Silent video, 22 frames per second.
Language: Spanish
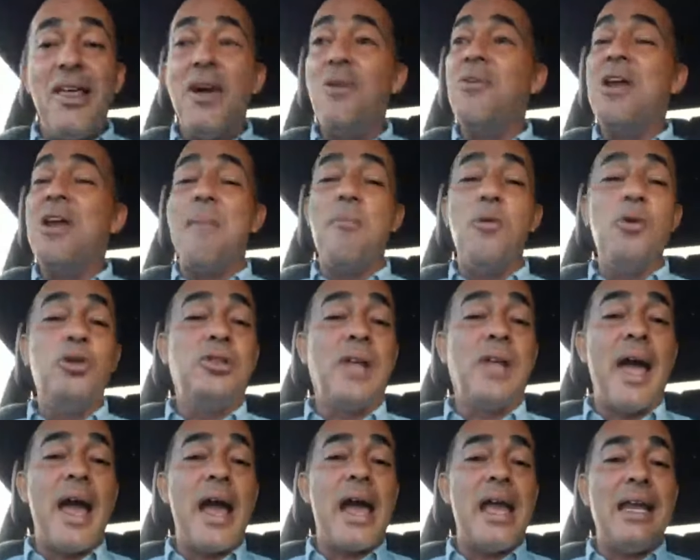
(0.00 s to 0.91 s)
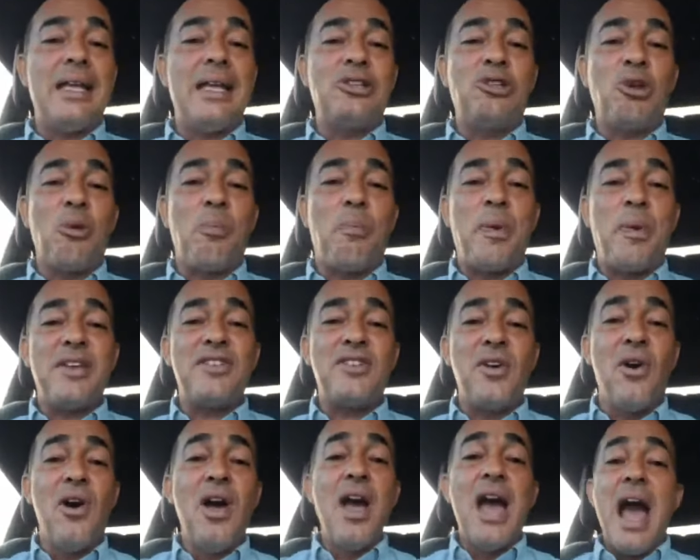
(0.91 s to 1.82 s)
den una multa de 500
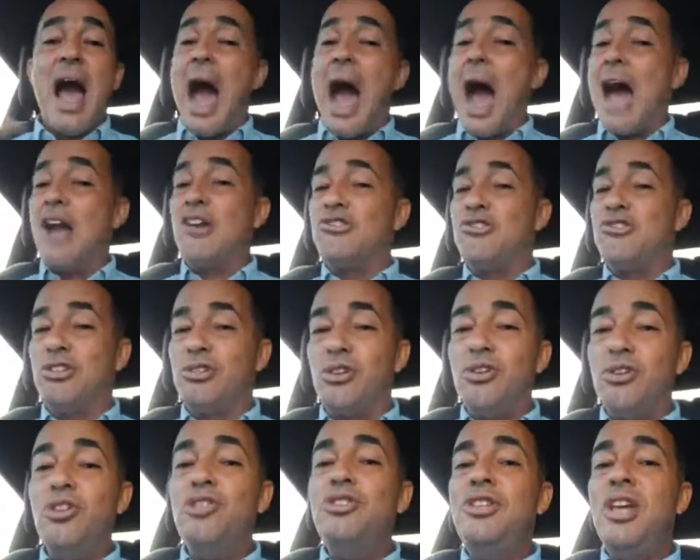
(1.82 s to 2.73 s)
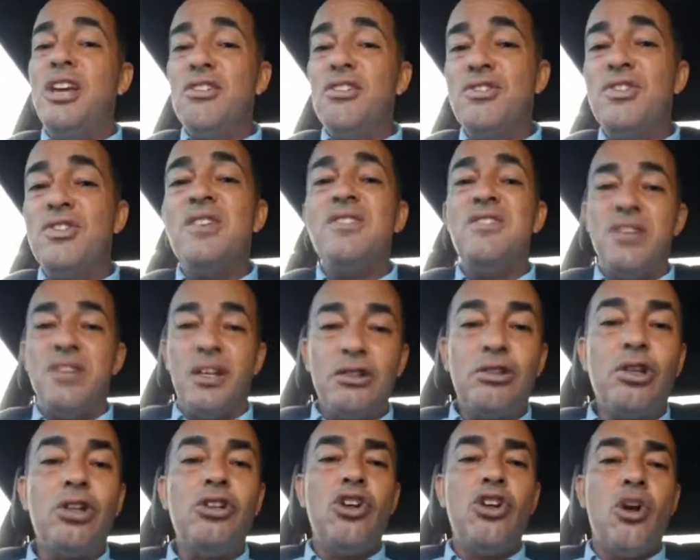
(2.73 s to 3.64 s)
pesos. A nosotros nos dieron
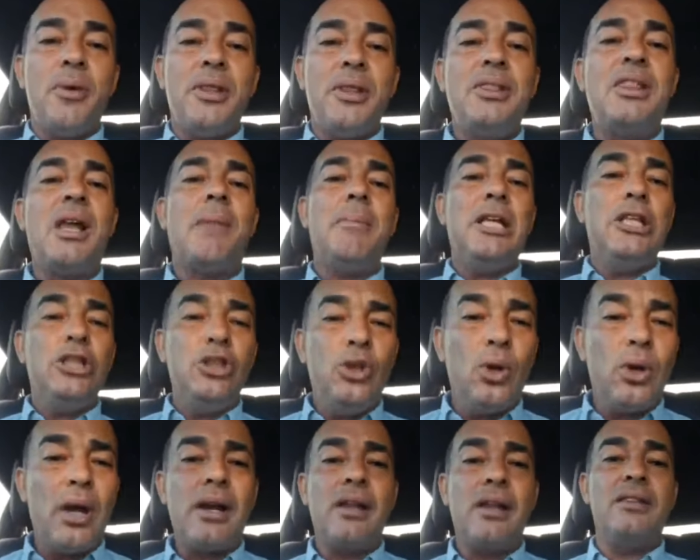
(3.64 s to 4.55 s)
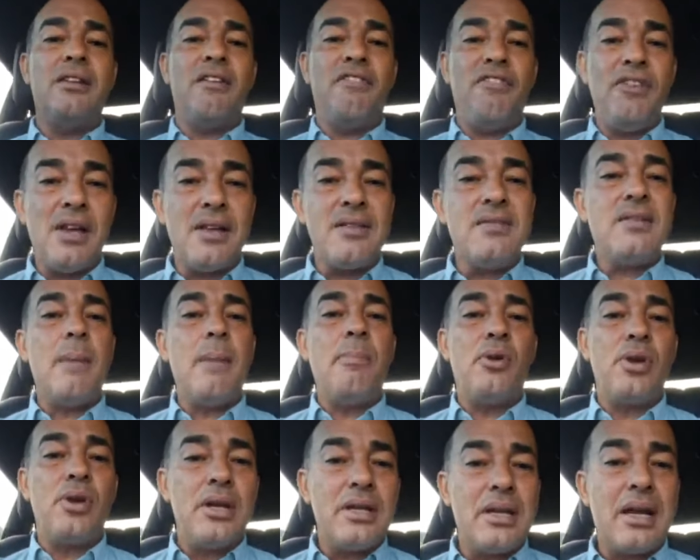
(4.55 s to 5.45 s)
690 mil dólares de fianza
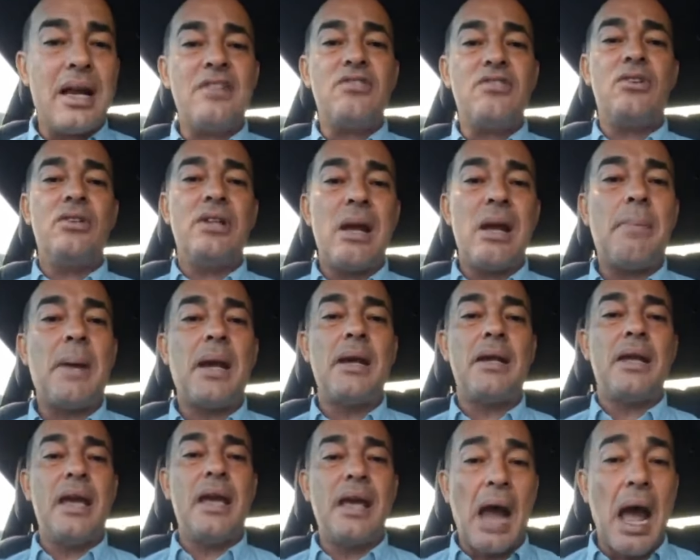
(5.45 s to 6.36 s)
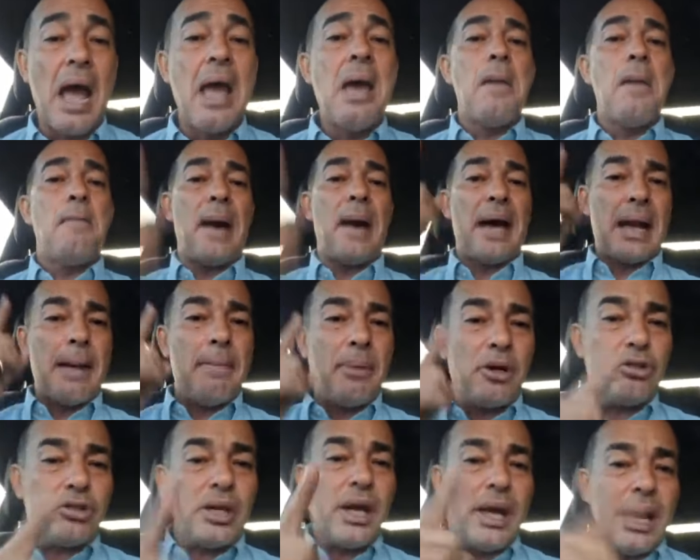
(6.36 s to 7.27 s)
por el caso de la palguera para
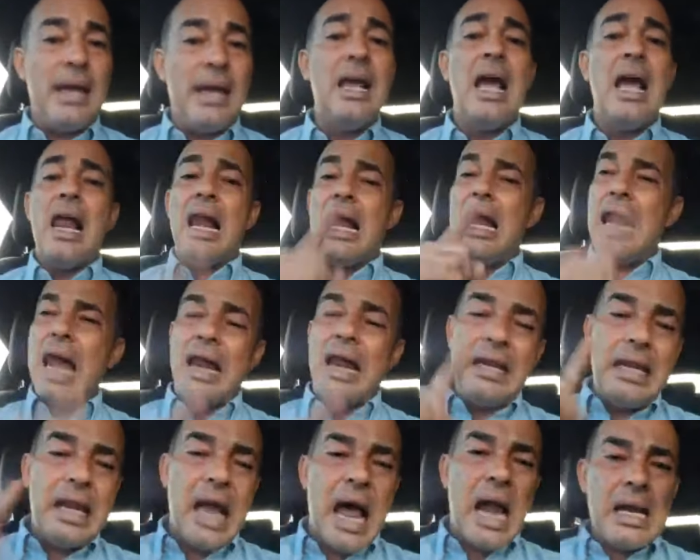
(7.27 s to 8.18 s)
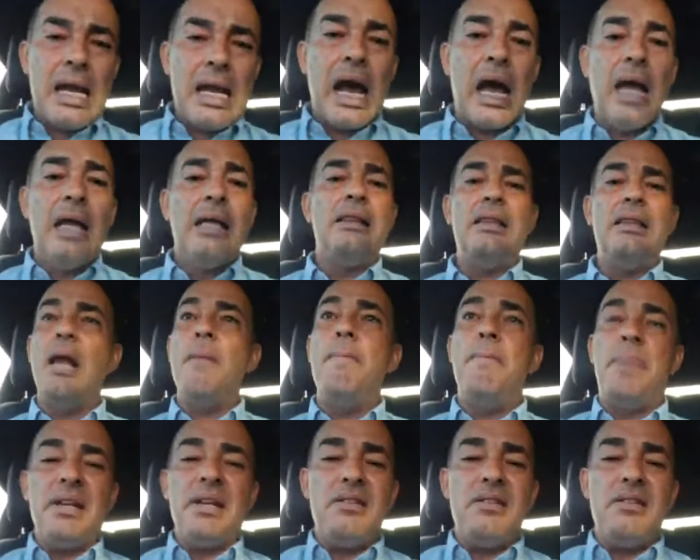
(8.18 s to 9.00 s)
proteger las nalgas del